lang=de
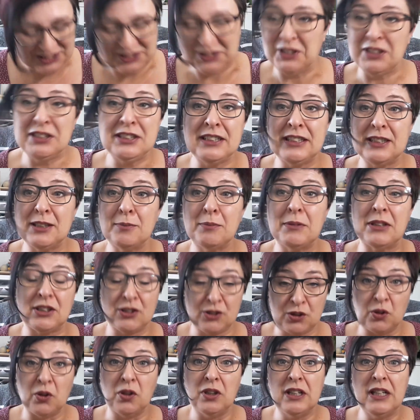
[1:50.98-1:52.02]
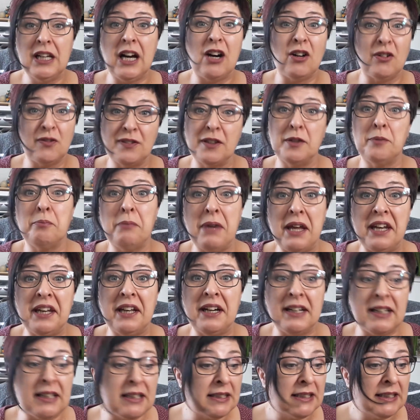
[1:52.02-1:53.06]
ich finde das immer toll, auch wenn
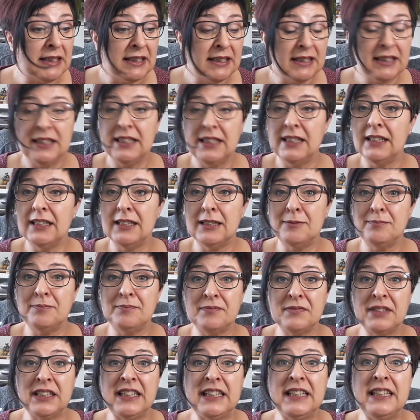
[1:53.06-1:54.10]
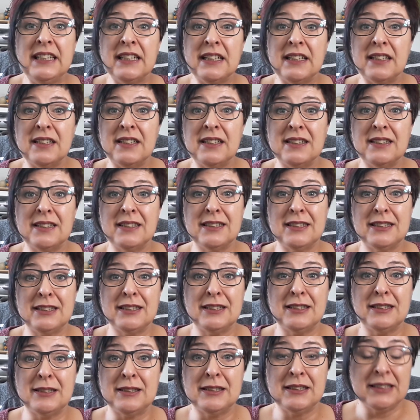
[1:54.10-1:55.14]
Männer ähm, hier...
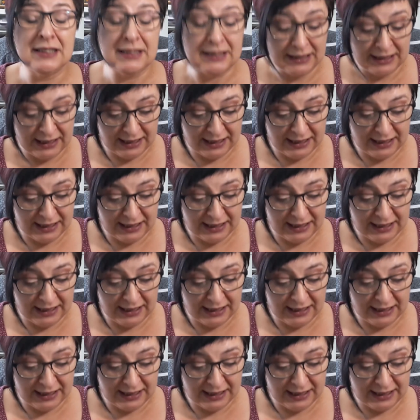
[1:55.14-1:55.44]
Äh,